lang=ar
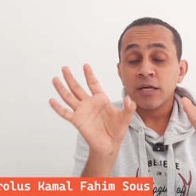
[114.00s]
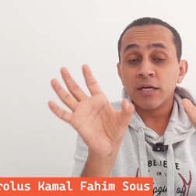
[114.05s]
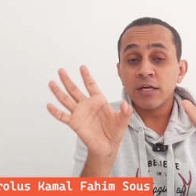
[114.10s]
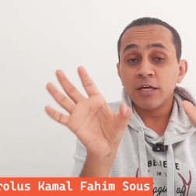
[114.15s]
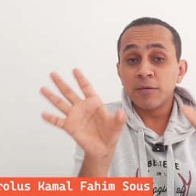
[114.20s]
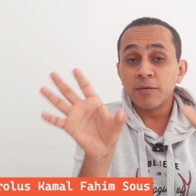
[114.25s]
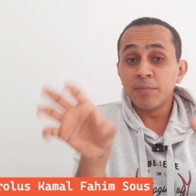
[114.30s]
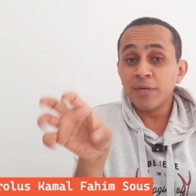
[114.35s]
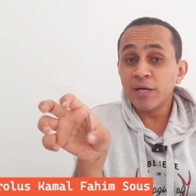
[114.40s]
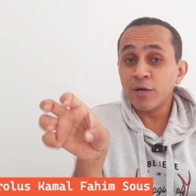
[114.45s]

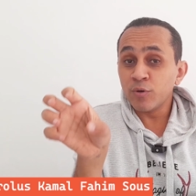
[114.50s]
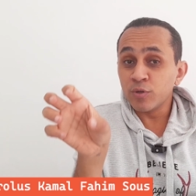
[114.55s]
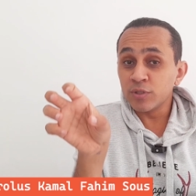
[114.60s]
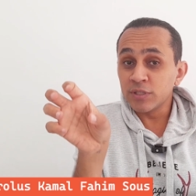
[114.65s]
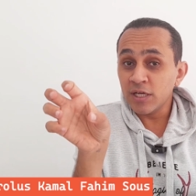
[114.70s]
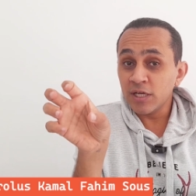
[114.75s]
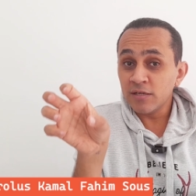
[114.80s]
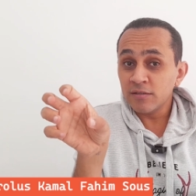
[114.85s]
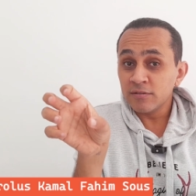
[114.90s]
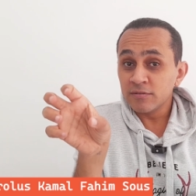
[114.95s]

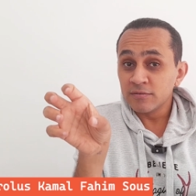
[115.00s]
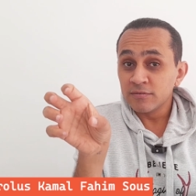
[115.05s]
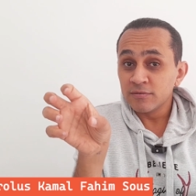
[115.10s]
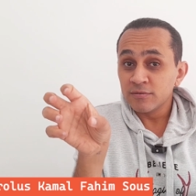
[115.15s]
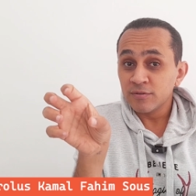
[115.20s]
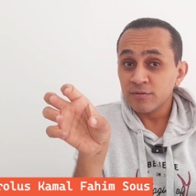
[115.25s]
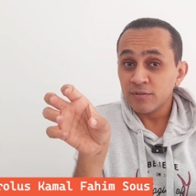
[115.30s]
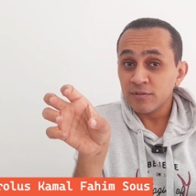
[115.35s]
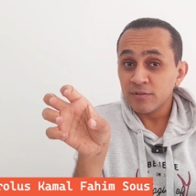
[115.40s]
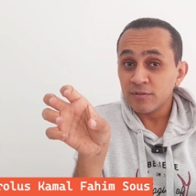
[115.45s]
بياخدها
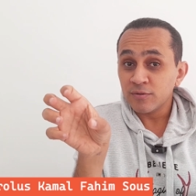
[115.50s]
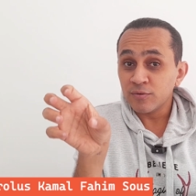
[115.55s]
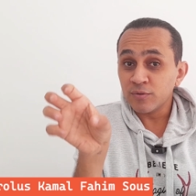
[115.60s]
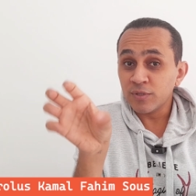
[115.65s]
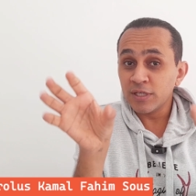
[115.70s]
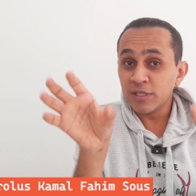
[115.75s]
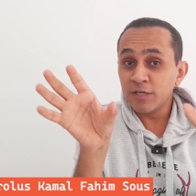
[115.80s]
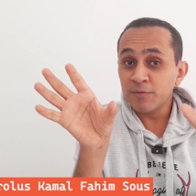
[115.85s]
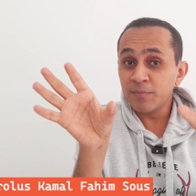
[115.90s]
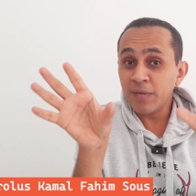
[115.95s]

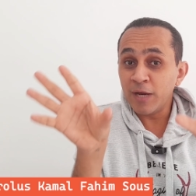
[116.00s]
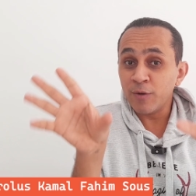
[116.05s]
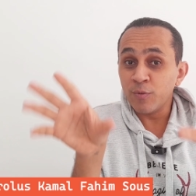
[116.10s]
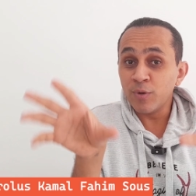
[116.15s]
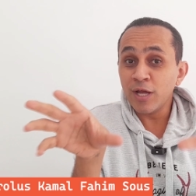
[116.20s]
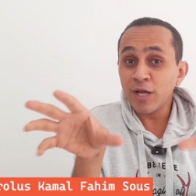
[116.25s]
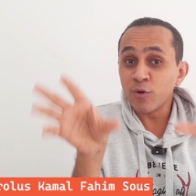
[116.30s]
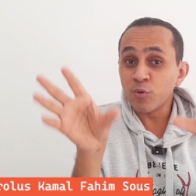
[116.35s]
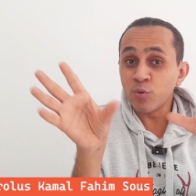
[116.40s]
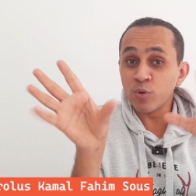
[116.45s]
اوكي
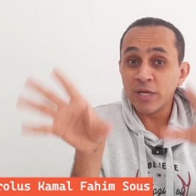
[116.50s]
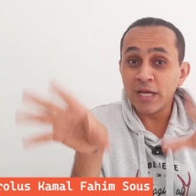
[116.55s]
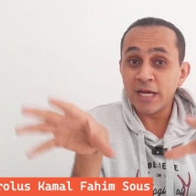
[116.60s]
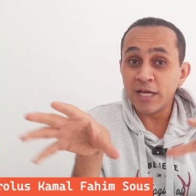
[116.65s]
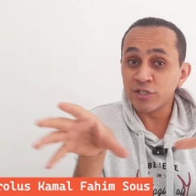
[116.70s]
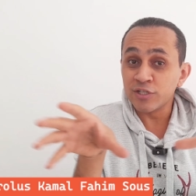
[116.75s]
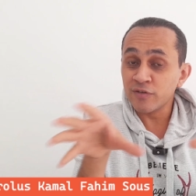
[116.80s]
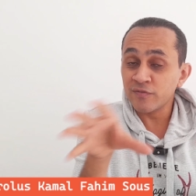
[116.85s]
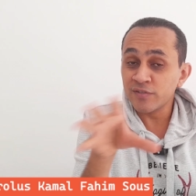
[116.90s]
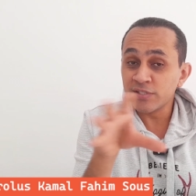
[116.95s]
بيحولها
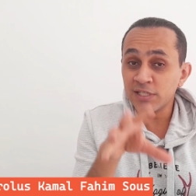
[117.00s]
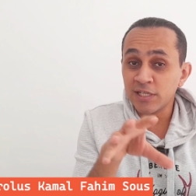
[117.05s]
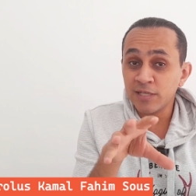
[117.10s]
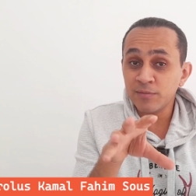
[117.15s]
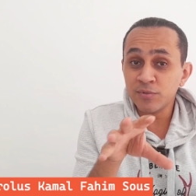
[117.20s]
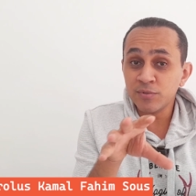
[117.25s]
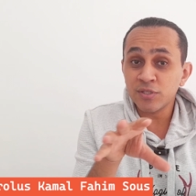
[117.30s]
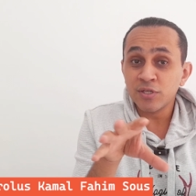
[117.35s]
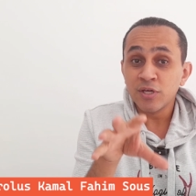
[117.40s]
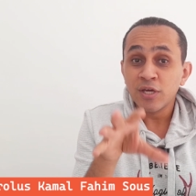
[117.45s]
كلها جافا
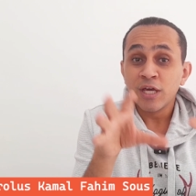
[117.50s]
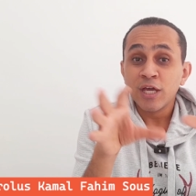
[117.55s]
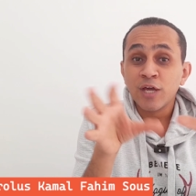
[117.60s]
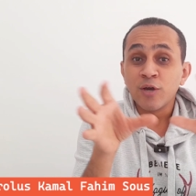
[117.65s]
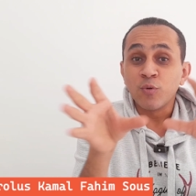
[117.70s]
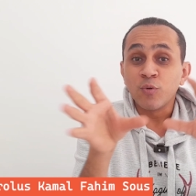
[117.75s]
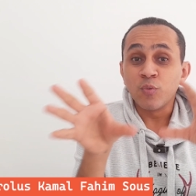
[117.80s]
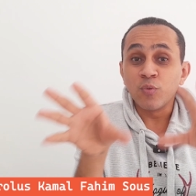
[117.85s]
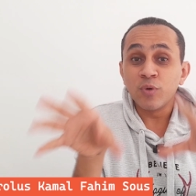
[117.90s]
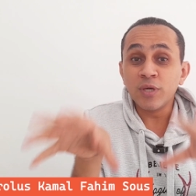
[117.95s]
سكريبت
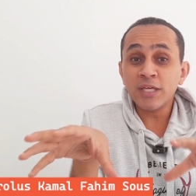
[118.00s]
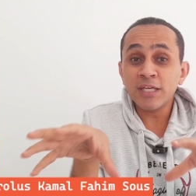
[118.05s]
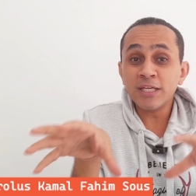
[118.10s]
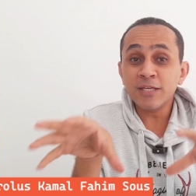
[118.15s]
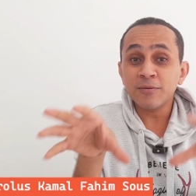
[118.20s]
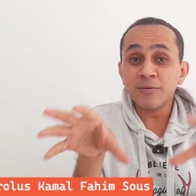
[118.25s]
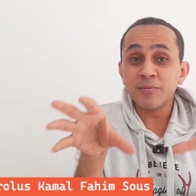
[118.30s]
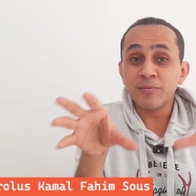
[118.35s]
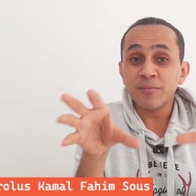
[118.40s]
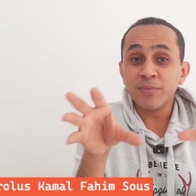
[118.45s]

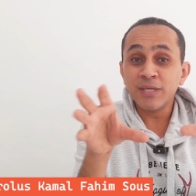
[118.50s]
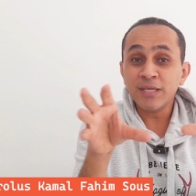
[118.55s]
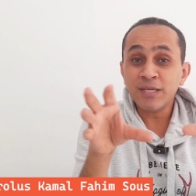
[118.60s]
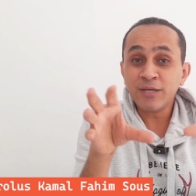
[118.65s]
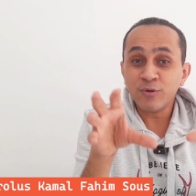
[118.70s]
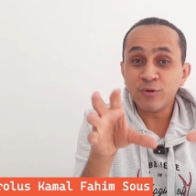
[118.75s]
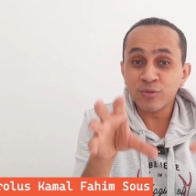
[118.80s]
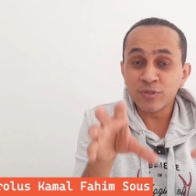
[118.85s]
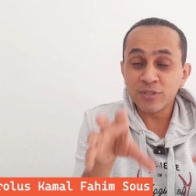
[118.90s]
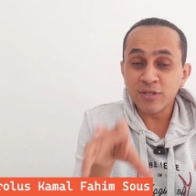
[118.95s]

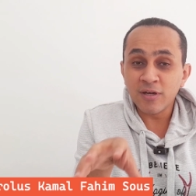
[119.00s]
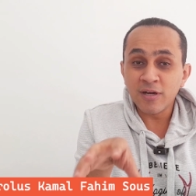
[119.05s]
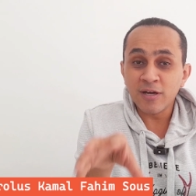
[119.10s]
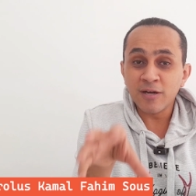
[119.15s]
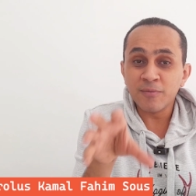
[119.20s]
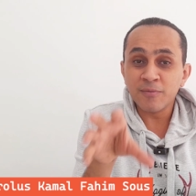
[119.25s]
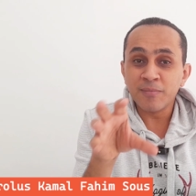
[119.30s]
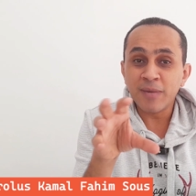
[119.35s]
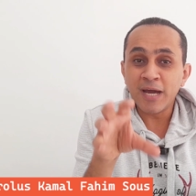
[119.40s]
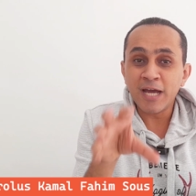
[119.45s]

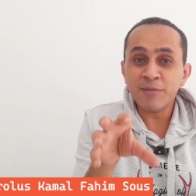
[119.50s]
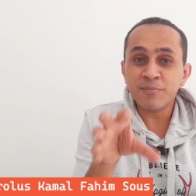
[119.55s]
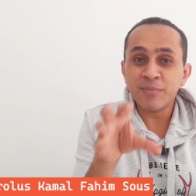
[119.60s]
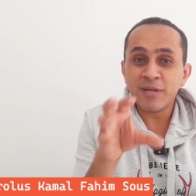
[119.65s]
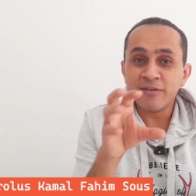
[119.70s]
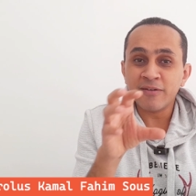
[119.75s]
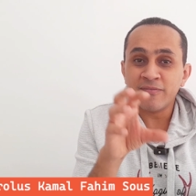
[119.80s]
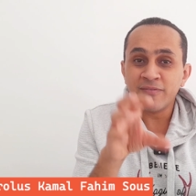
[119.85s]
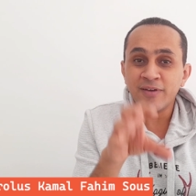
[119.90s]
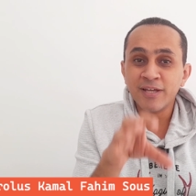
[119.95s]
وبيحطها مع
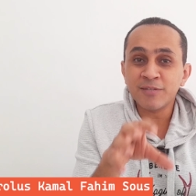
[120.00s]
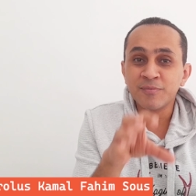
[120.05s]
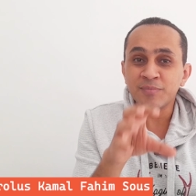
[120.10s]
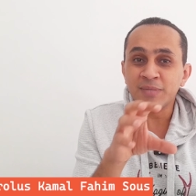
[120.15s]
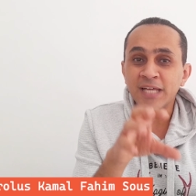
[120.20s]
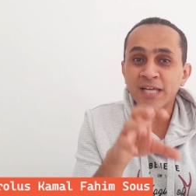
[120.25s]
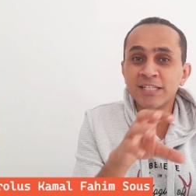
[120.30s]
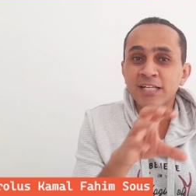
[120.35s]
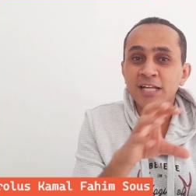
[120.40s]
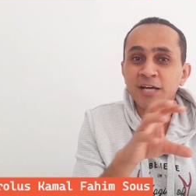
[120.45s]
الملفات
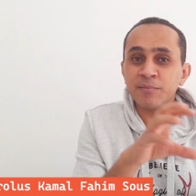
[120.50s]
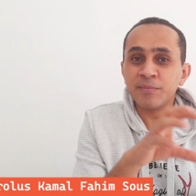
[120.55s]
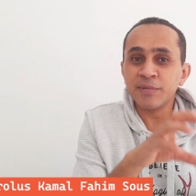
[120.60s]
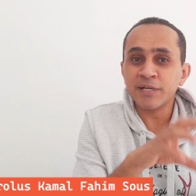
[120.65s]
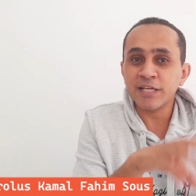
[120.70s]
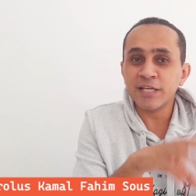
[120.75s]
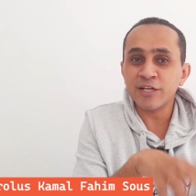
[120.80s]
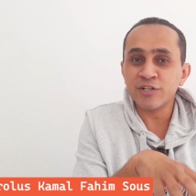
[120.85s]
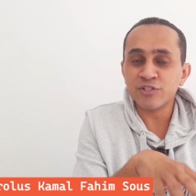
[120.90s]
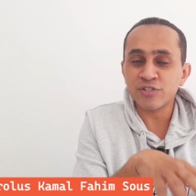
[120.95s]
بتاعت
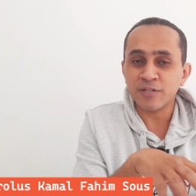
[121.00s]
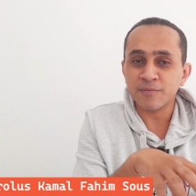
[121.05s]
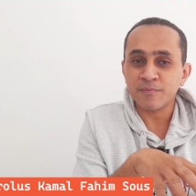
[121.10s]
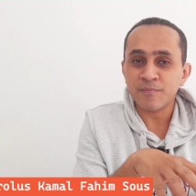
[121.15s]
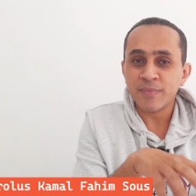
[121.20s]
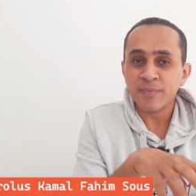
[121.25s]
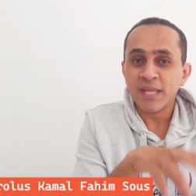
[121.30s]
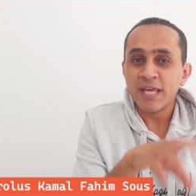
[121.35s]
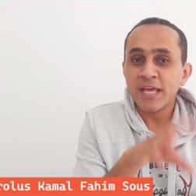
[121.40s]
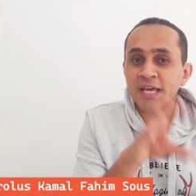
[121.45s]
الابلكيشن
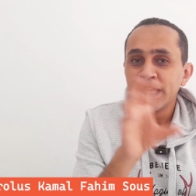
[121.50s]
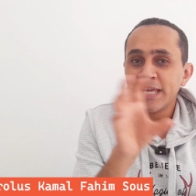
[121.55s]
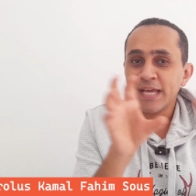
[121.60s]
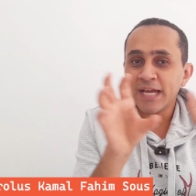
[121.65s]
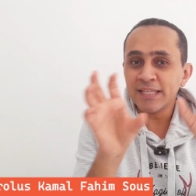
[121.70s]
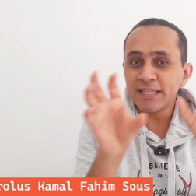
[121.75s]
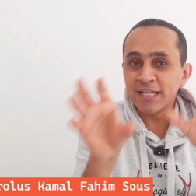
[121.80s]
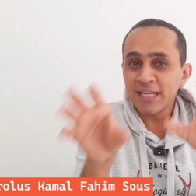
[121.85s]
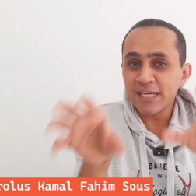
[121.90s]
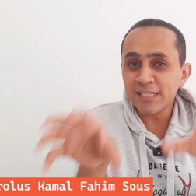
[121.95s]

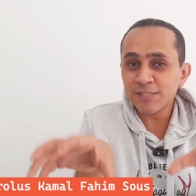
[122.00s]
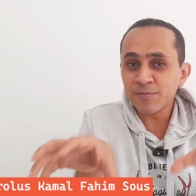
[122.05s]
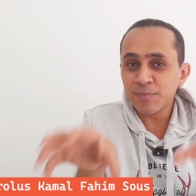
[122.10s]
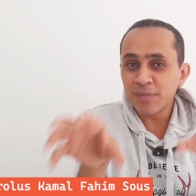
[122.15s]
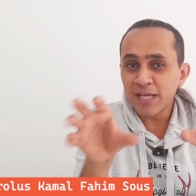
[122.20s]
يعني لازم